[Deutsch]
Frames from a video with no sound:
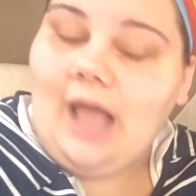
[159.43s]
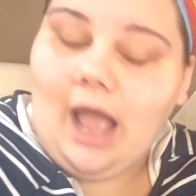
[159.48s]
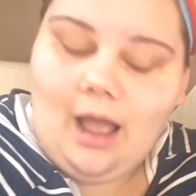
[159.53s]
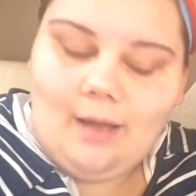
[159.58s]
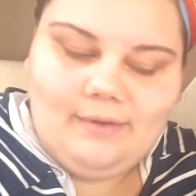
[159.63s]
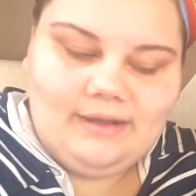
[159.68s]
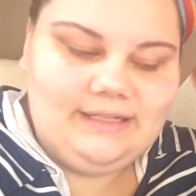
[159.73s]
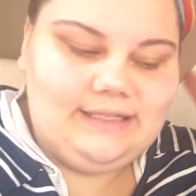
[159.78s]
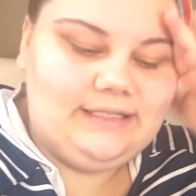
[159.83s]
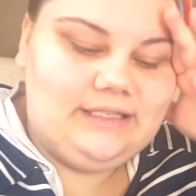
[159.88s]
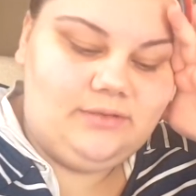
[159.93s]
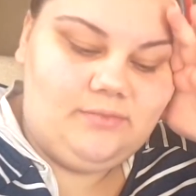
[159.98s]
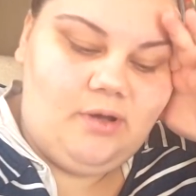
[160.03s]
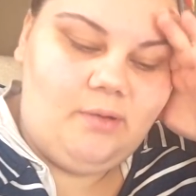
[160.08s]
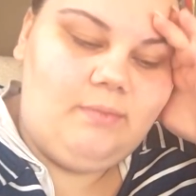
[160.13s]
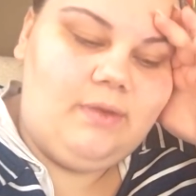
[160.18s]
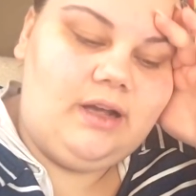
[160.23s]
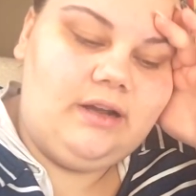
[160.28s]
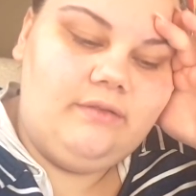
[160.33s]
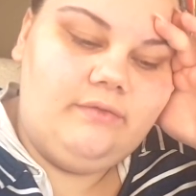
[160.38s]

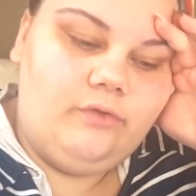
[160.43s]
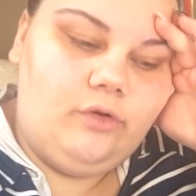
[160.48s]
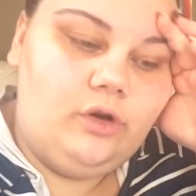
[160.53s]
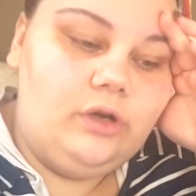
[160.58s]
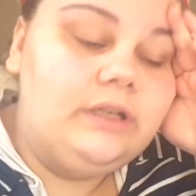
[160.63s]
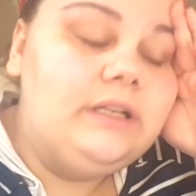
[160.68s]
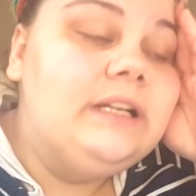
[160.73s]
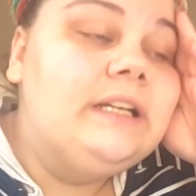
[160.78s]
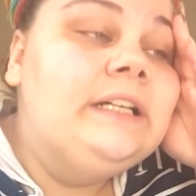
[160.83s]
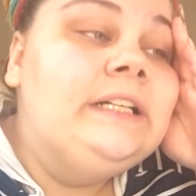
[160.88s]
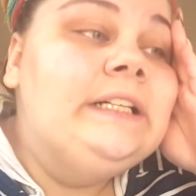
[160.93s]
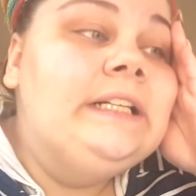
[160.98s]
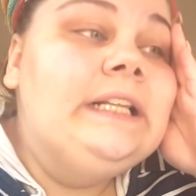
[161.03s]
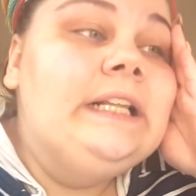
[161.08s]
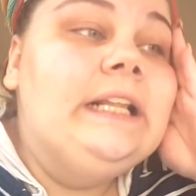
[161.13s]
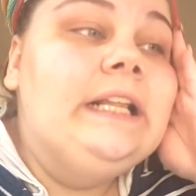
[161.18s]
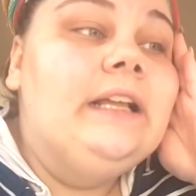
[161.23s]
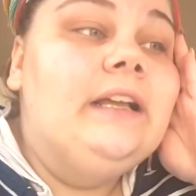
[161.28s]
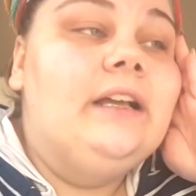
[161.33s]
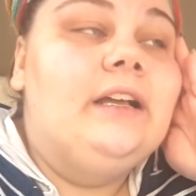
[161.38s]
Arbeitszimmer machen wollen,
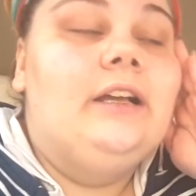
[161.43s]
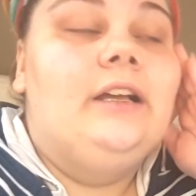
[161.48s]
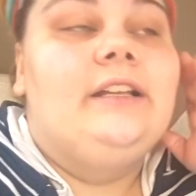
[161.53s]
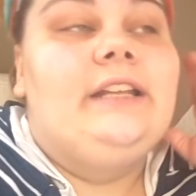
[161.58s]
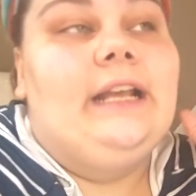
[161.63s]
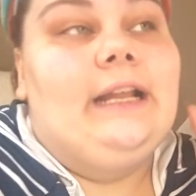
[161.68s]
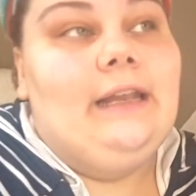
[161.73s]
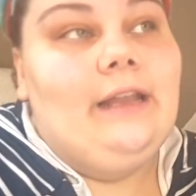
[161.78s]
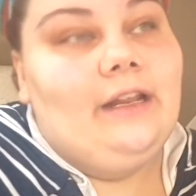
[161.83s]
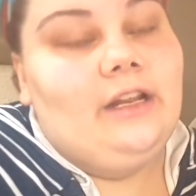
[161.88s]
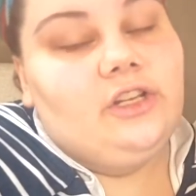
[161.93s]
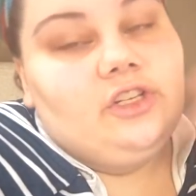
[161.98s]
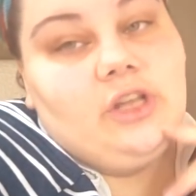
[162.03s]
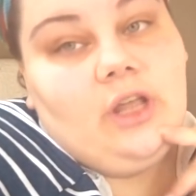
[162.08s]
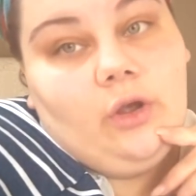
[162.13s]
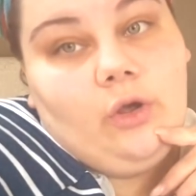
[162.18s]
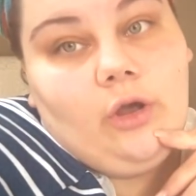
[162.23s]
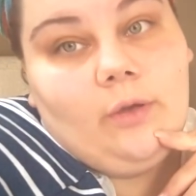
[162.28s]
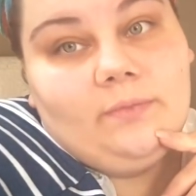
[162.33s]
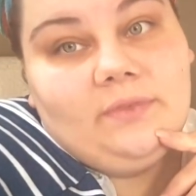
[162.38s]
äh, der
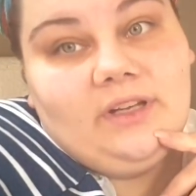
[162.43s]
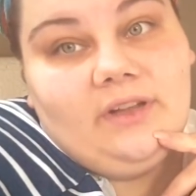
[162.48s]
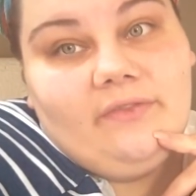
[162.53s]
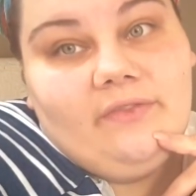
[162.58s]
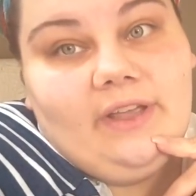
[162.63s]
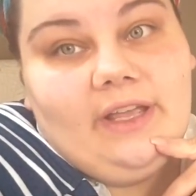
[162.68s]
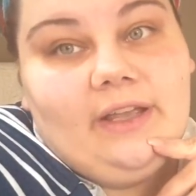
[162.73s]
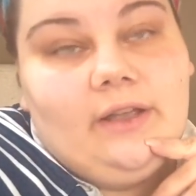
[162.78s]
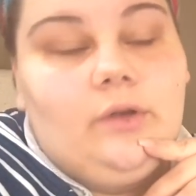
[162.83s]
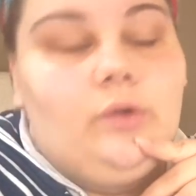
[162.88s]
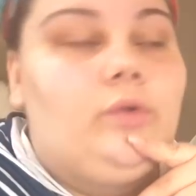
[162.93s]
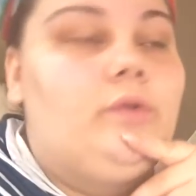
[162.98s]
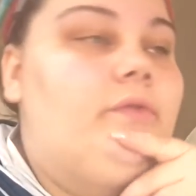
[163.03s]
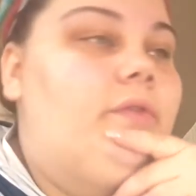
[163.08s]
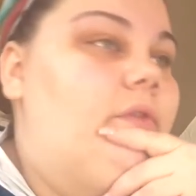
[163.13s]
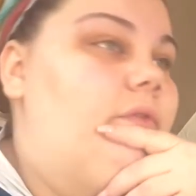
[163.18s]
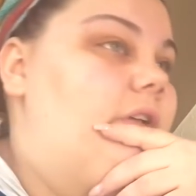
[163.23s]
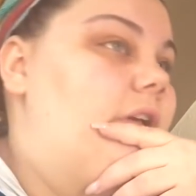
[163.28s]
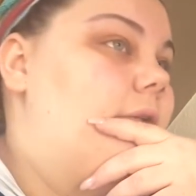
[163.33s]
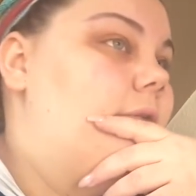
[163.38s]
Kleiderschrank kommt da weg und
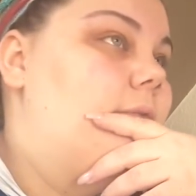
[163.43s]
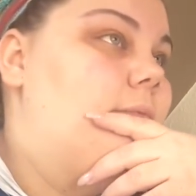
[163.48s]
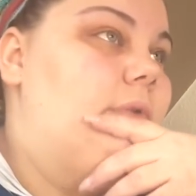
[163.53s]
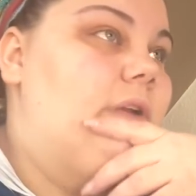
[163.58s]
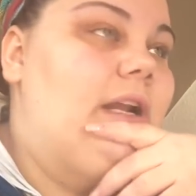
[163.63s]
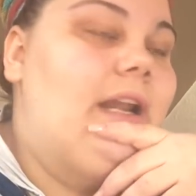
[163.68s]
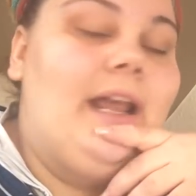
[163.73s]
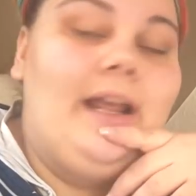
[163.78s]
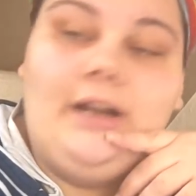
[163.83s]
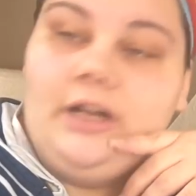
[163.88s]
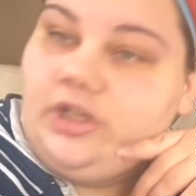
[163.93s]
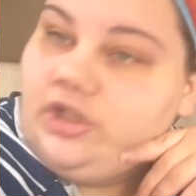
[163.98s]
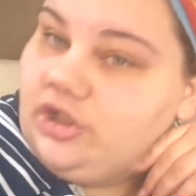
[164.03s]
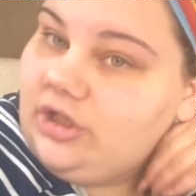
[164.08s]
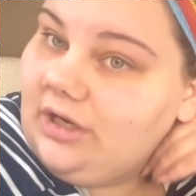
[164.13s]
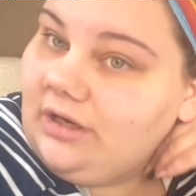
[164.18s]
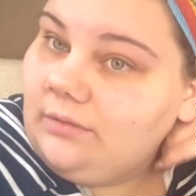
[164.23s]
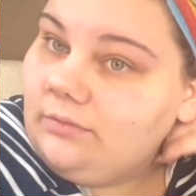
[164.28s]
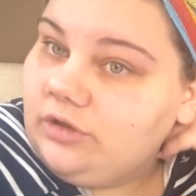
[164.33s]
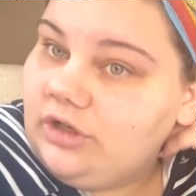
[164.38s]
wir werden
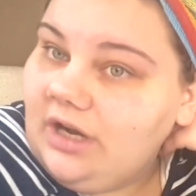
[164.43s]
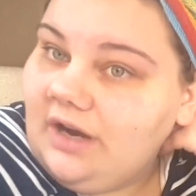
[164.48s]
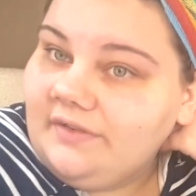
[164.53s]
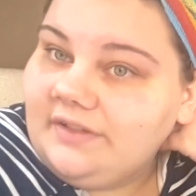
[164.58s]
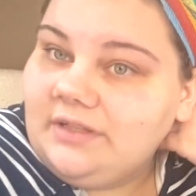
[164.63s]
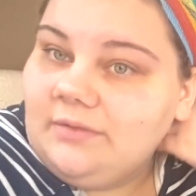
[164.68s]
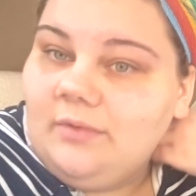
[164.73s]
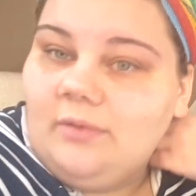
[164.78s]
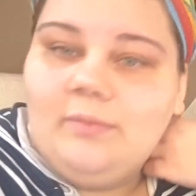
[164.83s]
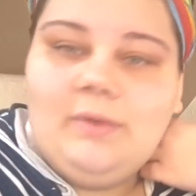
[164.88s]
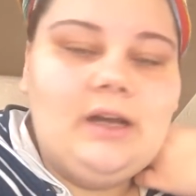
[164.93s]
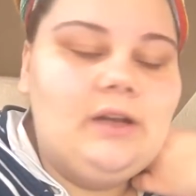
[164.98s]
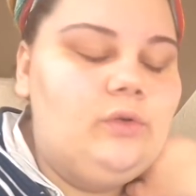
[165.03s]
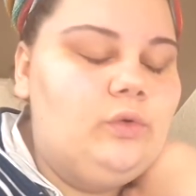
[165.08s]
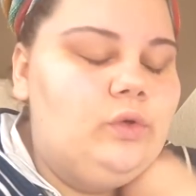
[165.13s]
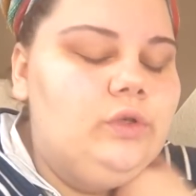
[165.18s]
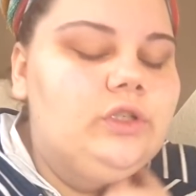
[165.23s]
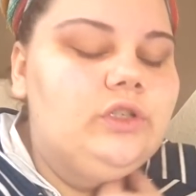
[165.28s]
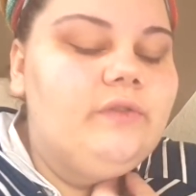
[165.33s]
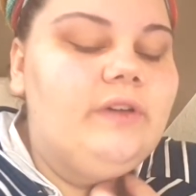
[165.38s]
Kleiderstangen im Schlafzimmer machen
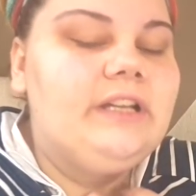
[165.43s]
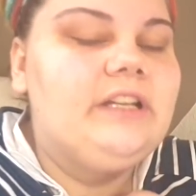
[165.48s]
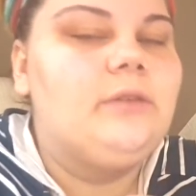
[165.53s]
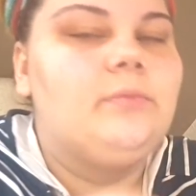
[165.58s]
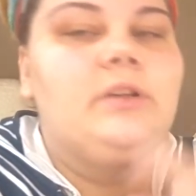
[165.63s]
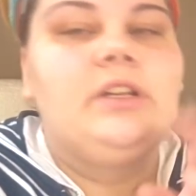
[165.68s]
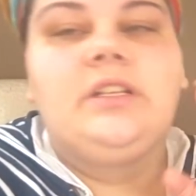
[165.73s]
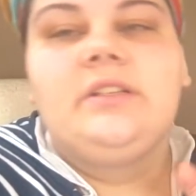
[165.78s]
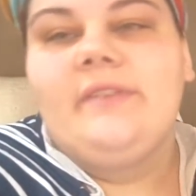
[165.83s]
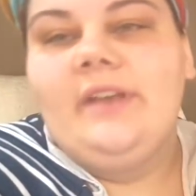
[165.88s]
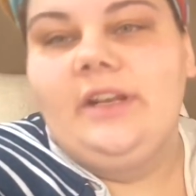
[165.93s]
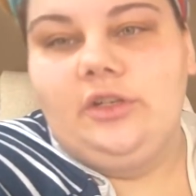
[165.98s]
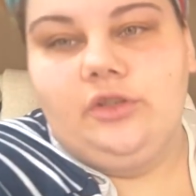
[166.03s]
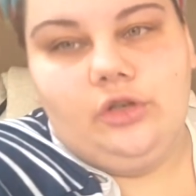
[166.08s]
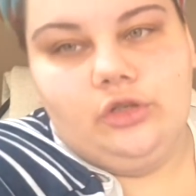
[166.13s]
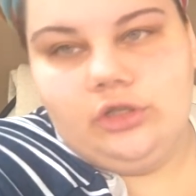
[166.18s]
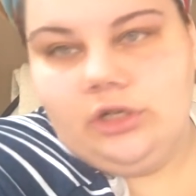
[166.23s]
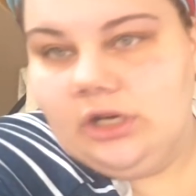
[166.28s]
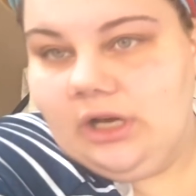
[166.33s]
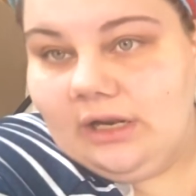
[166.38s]
und so weiter. Aber das werde ich
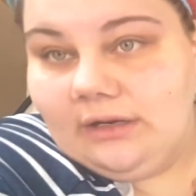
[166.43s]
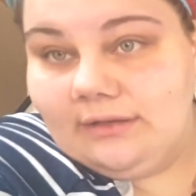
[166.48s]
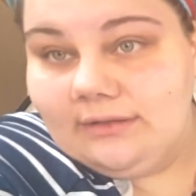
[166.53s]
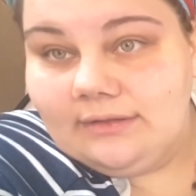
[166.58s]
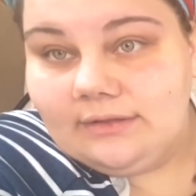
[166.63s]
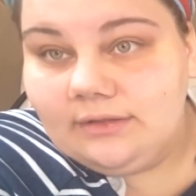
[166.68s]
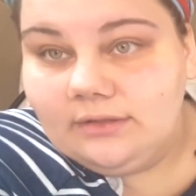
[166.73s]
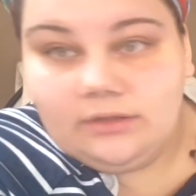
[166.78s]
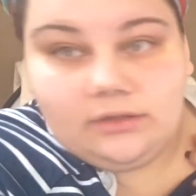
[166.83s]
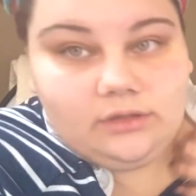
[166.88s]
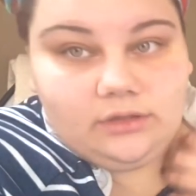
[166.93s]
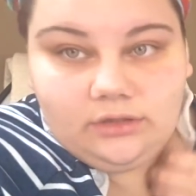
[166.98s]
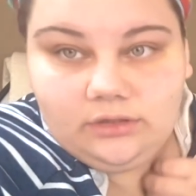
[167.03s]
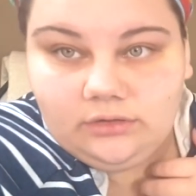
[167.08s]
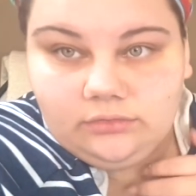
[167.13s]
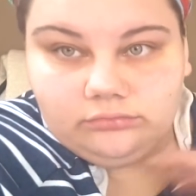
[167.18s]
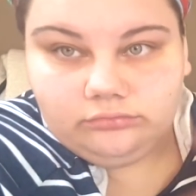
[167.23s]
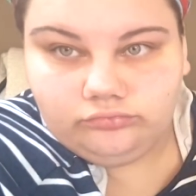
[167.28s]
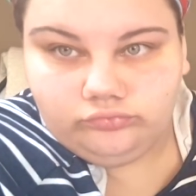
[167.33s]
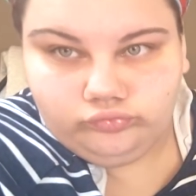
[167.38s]
euch dann alles...
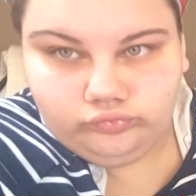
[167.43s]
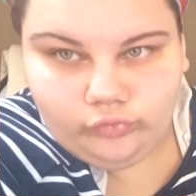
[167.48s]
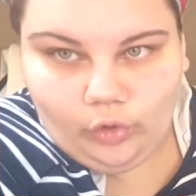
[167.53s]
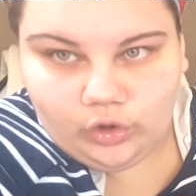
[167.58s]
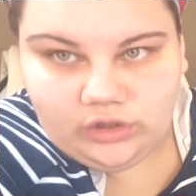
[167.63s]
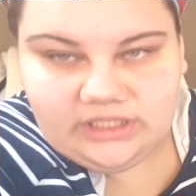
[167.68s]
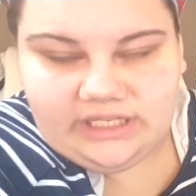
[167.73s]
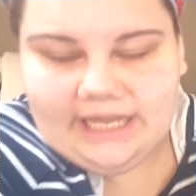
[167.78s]
Äh, noch